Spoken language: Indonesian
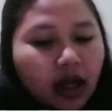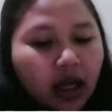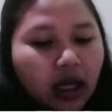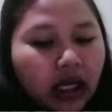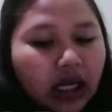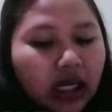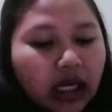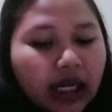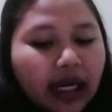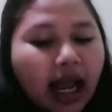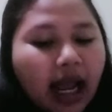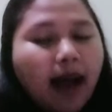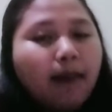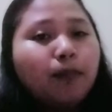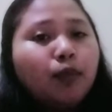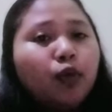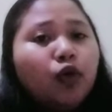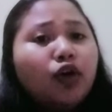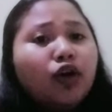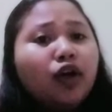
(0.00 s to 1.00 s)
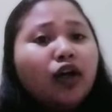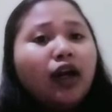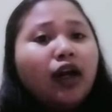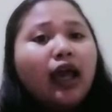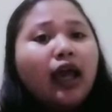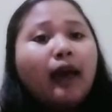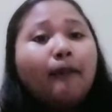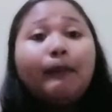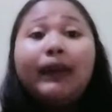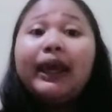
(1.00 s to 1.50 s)
uh, namun
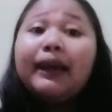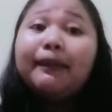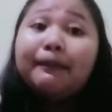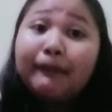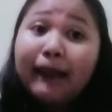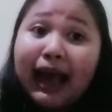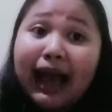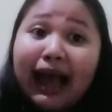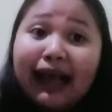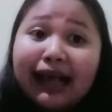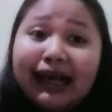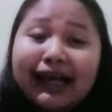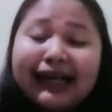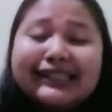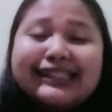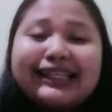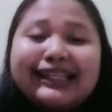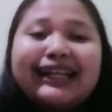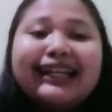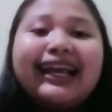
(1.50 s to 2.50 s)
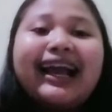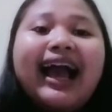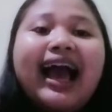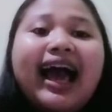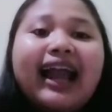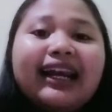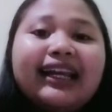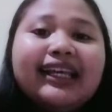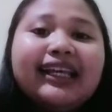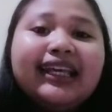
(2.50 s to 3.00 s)
memang uh,
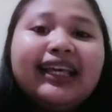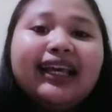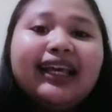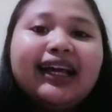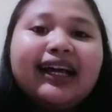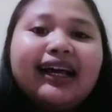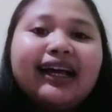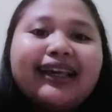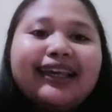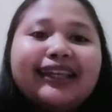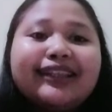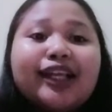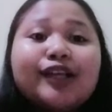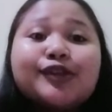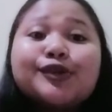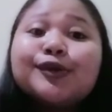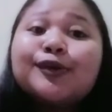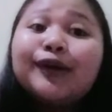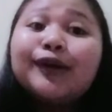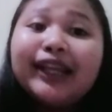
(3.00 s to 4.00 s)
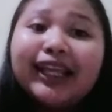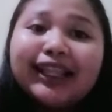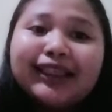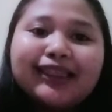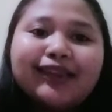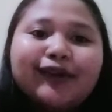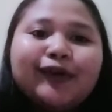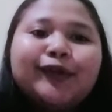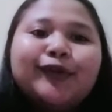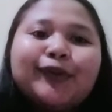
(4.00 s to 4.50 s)
seringkali uh, kita sulit
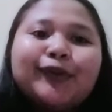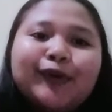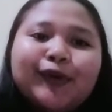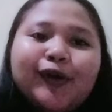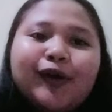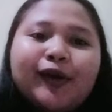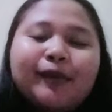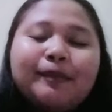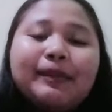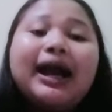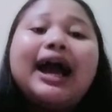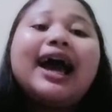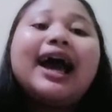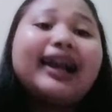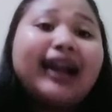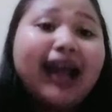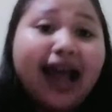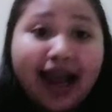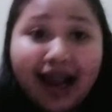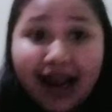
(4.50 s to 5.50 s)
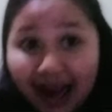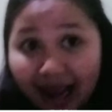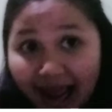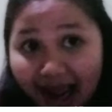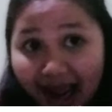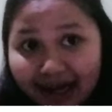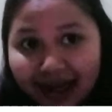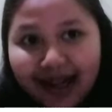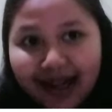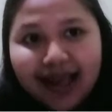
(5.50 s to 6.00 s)
untuk
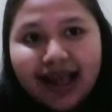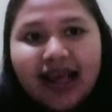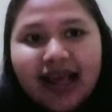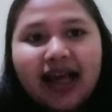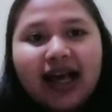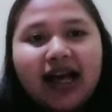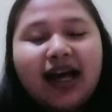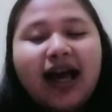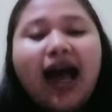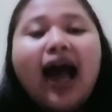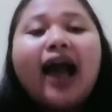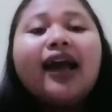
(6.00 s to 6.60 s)
mengarahkan uh,